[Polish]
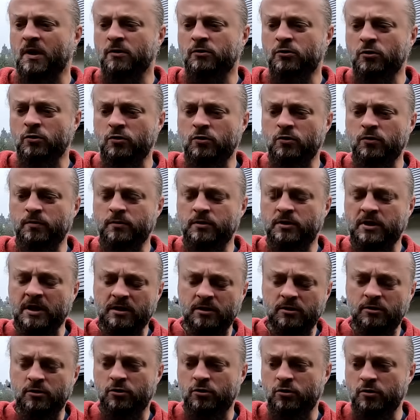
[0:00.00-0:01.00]
dokum
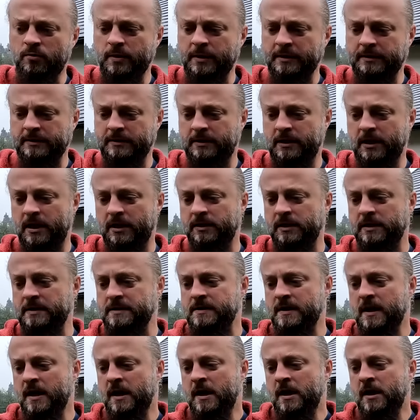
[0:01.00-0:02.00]
taki dokument dla
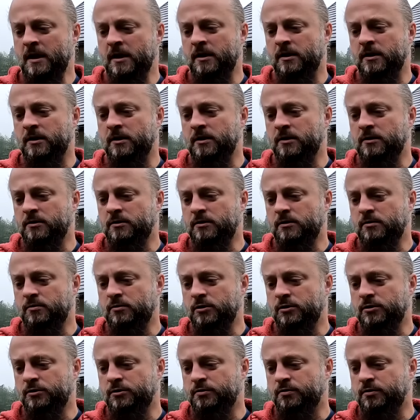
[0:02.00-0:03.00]
nas. E, nie
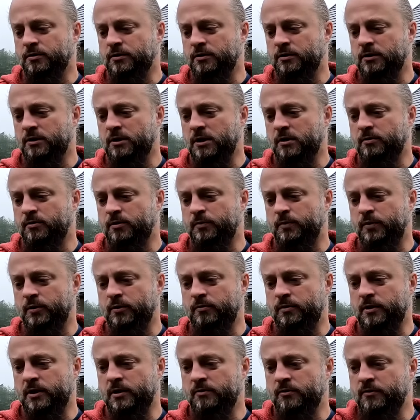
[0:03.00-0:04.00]
mieliśmy jakby
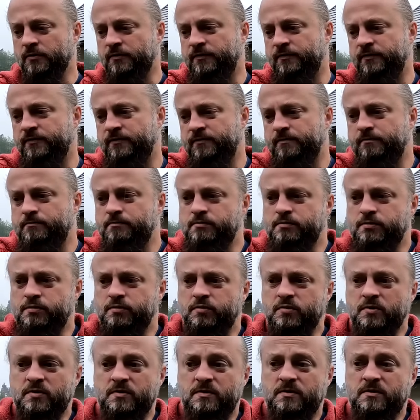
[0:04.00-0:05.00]
problemów
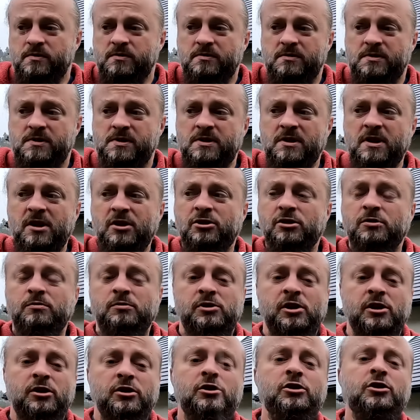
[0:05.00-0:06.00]
z niczym
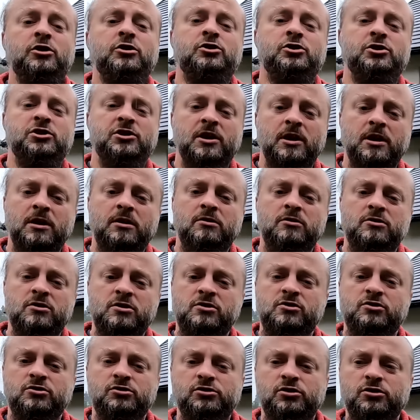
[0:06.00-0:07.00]
technicznie,
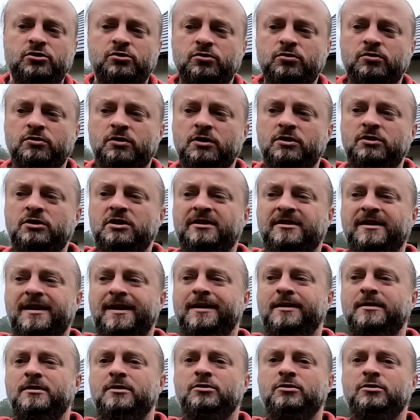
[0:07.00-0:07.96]
że coś jest tutaj nie tak,